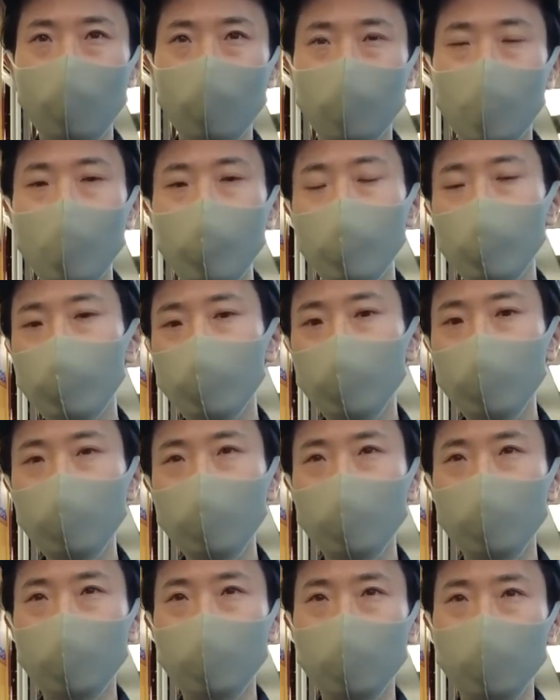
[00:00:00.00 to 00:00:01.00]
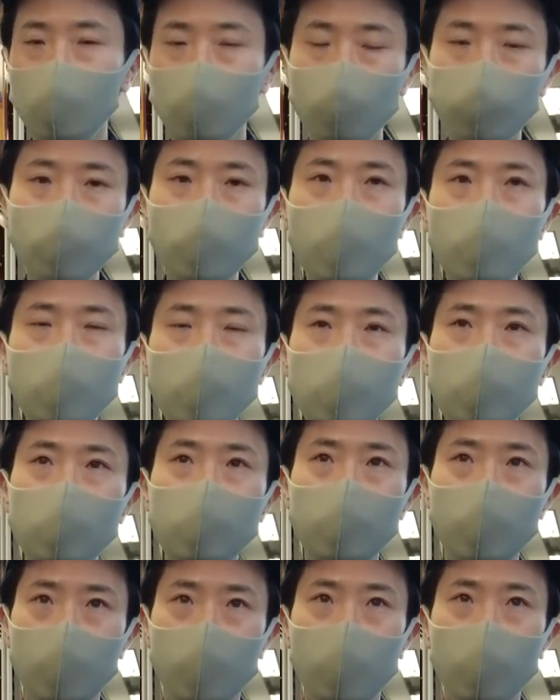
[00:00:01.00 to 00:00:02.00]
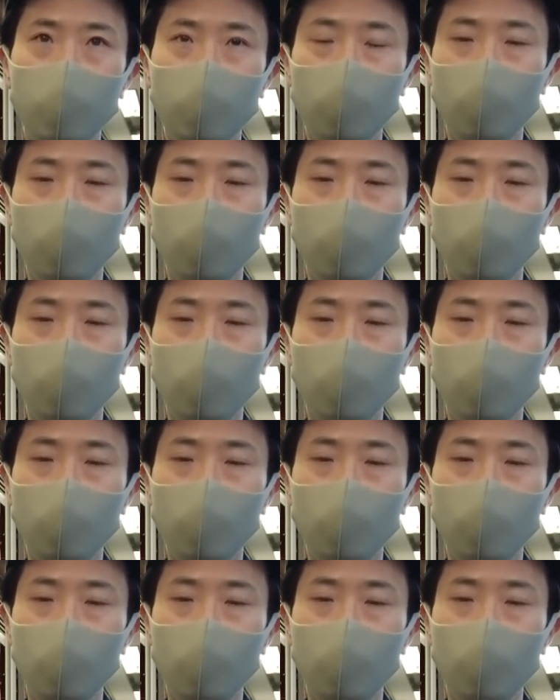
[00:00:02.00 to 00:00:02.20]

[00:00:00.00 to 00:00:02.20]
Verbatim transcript: 대부분 수제자들이